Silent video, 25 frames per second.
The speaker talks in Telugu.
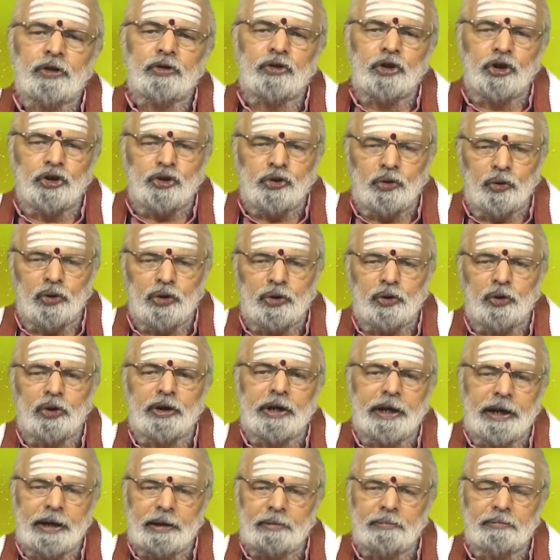
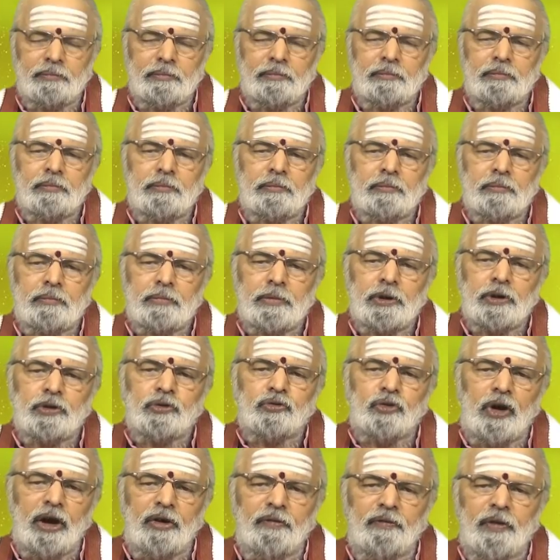త్రిశూలతోటి
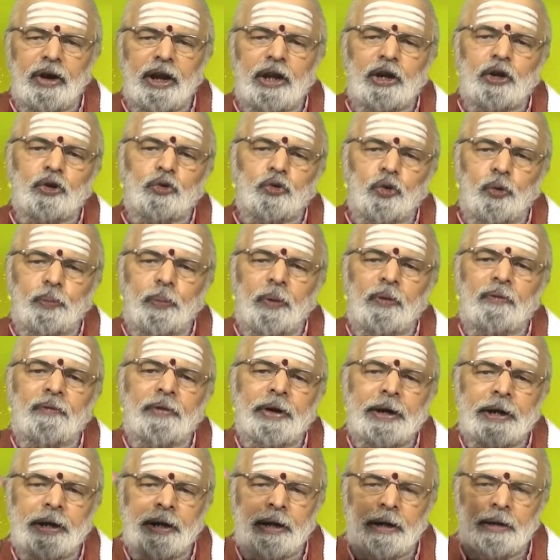స్వామివారికి ధూపం
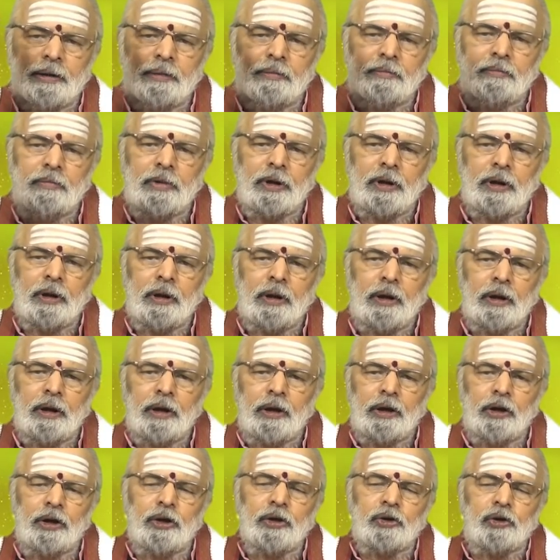వేయండి
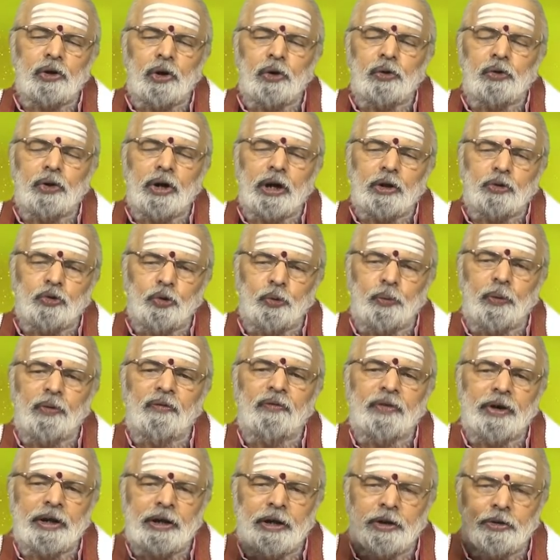ఇంట్లో కూడా ధూపం
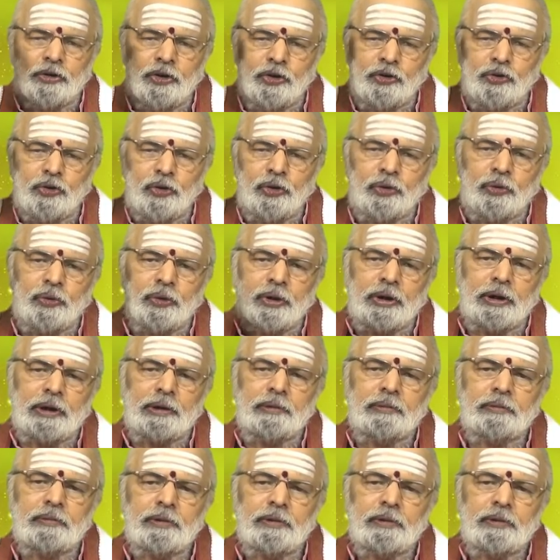వేయండి త్రిశూల్తోటి